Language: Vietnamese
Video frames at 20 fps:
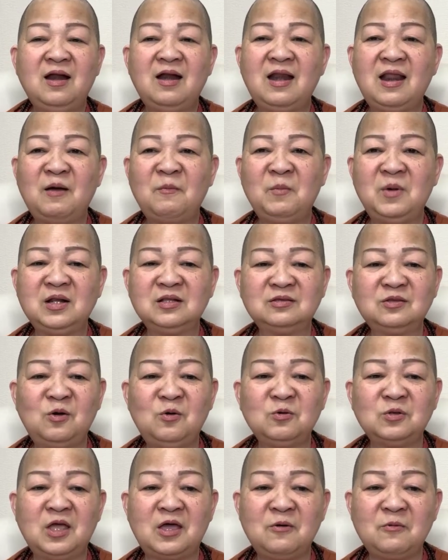là mình
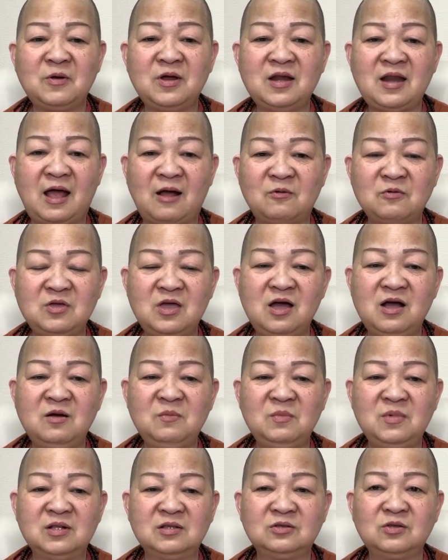tu theo cái đạo
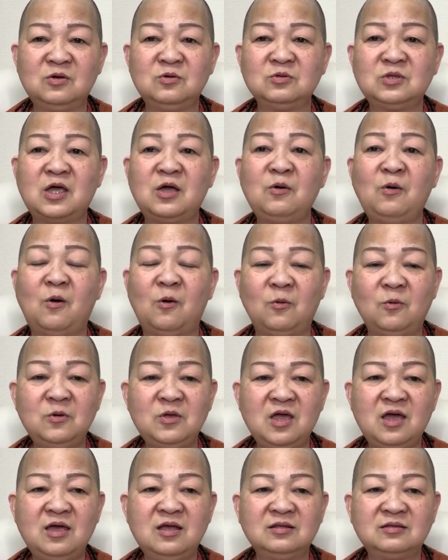nhân, mình tu theo
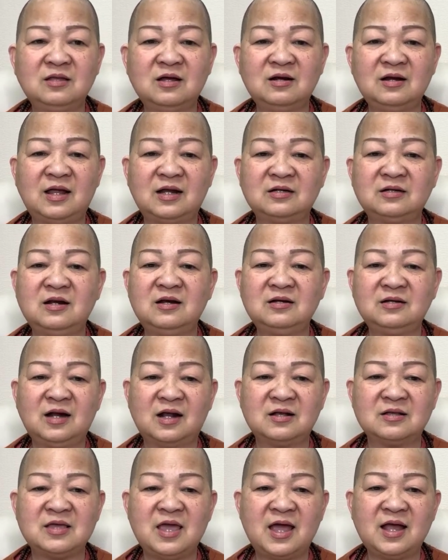hữu vi, tức là trên
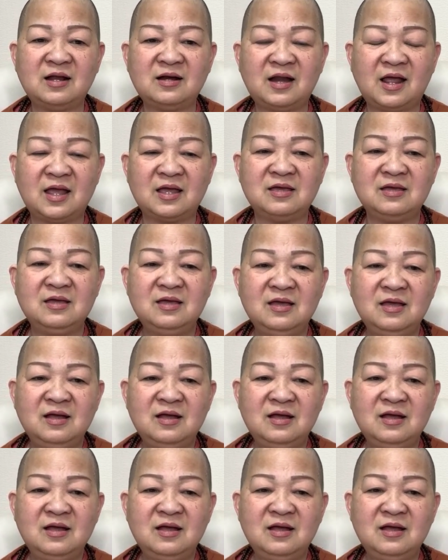trần gian này